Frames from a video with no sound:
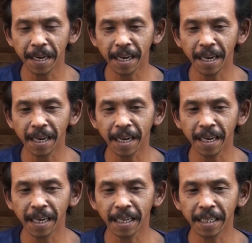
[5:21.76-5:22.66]

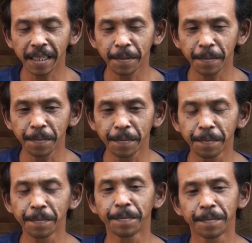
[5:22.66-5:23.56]
uh,
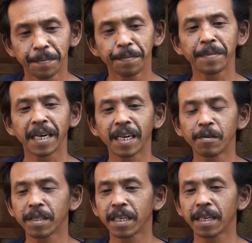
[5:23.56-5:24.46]

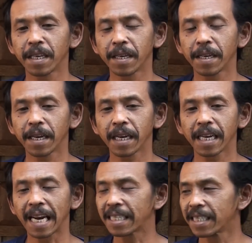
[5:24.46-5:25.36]
menggeluti
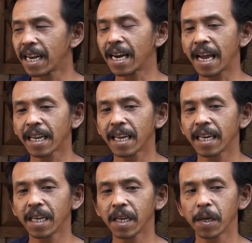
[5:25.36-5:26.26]
kerajinan ake
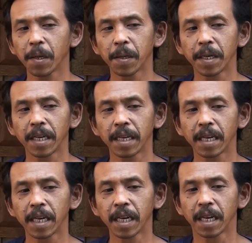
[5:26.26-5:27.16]
ini
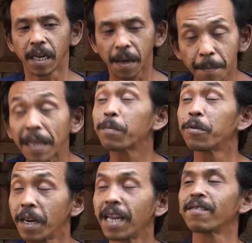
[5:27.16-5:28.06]
empat
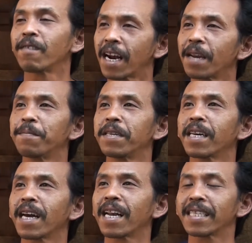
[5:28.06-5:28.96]
bulan kurang lebih
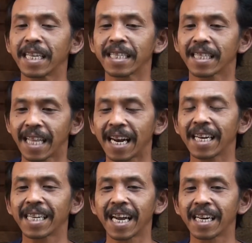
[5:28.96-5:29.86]
karena saya tertarik
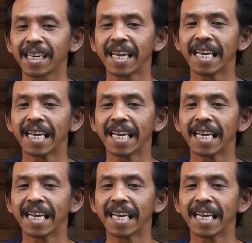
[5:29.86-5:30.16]
dengan